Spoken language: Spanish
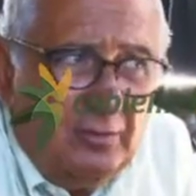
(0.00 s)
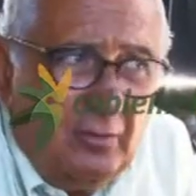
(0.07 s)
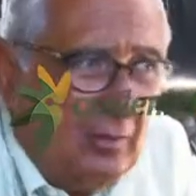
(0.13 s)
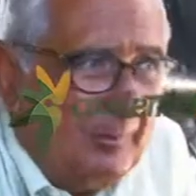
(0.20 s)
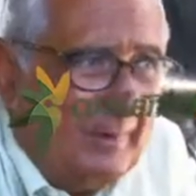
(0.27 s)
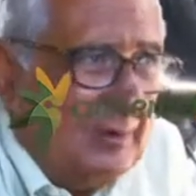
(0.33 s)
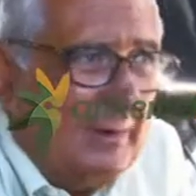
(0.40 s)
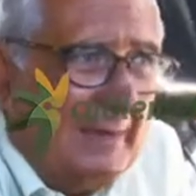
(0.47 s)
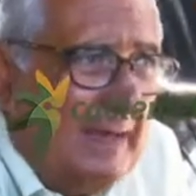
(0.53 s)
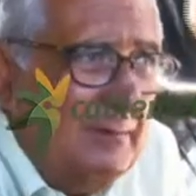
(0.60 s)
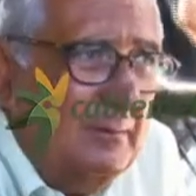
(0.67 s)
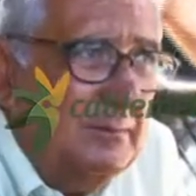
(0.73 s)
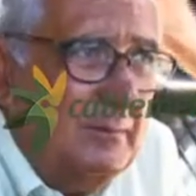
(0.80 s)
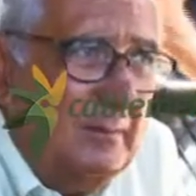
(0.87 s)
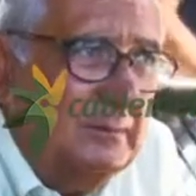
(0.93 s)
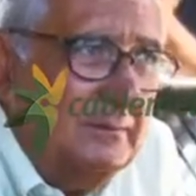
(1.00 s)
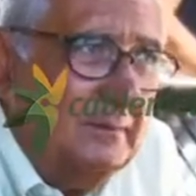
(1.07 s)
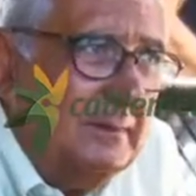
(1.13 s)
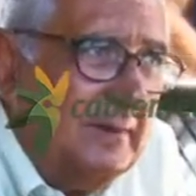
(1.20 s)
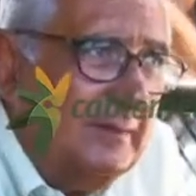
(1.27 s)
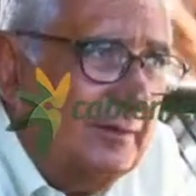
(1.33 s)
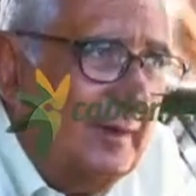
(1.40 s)
Yo comprendo
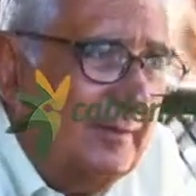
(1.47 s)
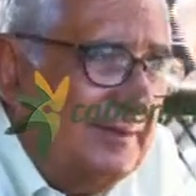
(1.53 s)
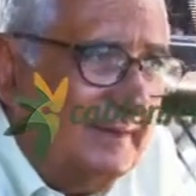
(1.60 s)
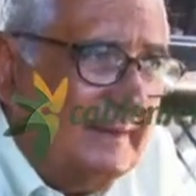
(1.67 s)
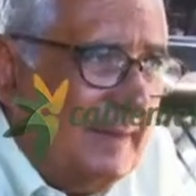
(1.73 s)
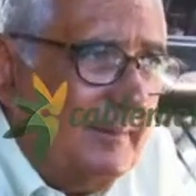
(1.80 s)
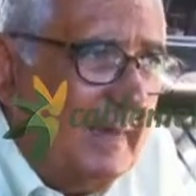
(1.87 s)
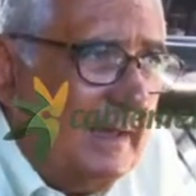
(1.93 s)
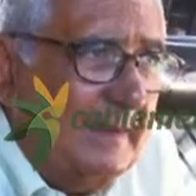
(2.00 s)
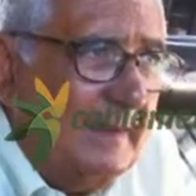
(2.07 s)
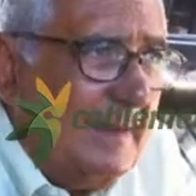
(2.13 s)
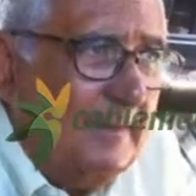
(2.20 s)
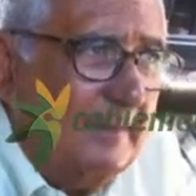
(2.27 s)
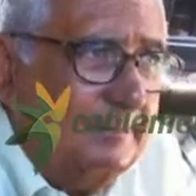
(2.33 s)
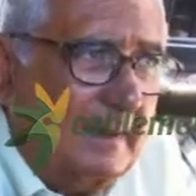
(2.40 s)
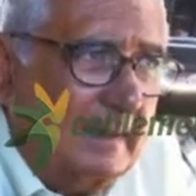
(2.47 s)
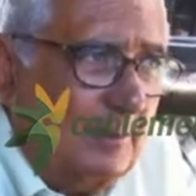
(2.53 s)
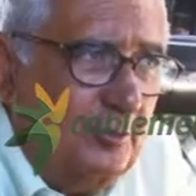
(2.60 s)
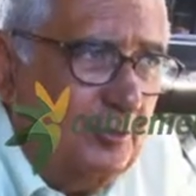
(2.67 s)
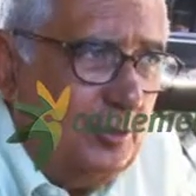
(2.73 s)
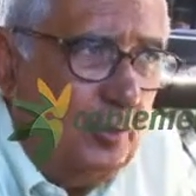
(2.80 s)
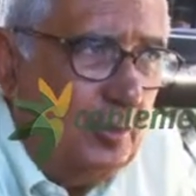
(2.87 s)
que ese, tema da
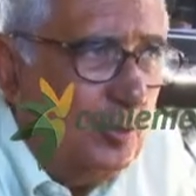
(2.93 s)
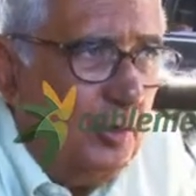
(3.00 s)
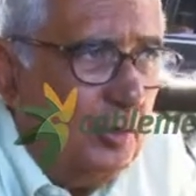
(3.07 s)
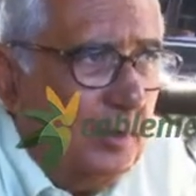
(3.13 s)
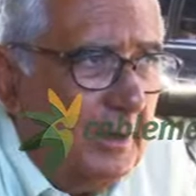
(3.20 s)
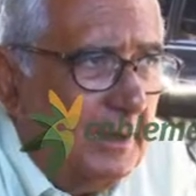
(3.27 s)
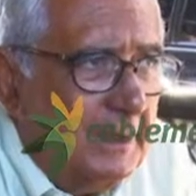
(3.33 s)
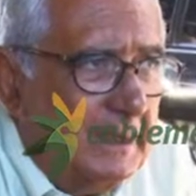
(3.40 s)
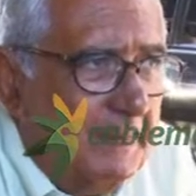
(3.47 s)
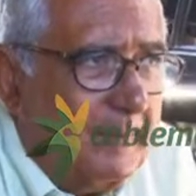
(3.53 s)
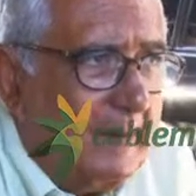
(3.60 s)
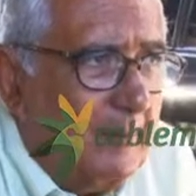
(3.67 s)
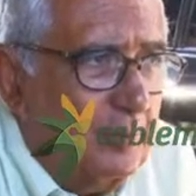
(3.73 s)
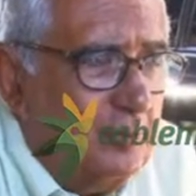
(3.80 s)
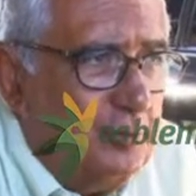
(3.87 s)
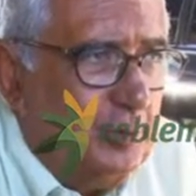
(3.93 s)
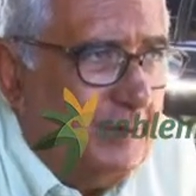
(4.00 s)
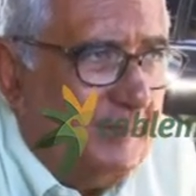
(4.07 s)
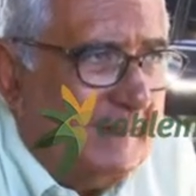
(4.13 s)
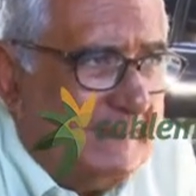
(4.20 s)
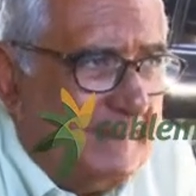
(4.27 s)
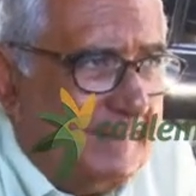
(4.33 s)
para mucho jugo y para mucho
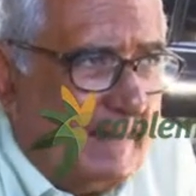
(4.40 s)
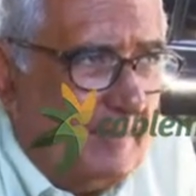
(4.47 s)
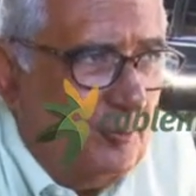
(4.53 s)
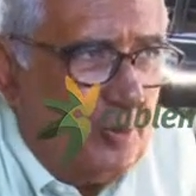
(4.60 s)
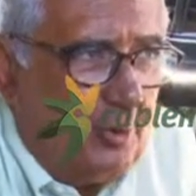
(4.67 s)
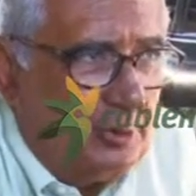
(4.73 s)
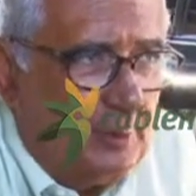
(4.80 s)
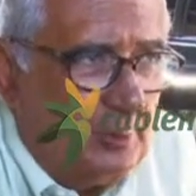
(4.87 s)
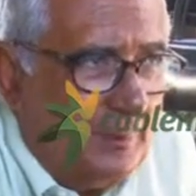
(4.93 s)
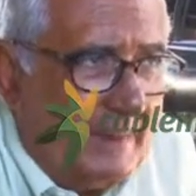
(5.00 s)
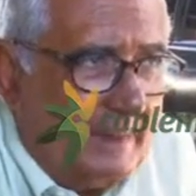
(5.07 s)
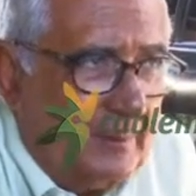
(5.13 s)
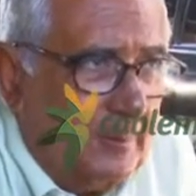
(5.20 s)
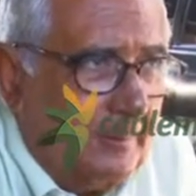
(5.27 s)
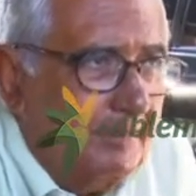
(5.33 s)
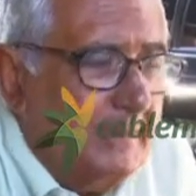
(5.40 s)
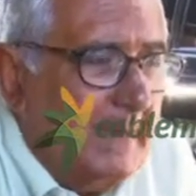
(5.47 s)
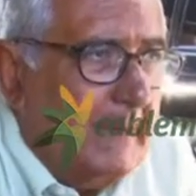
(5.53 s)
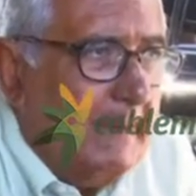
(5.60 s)
debate y para mucho titular, ¿no?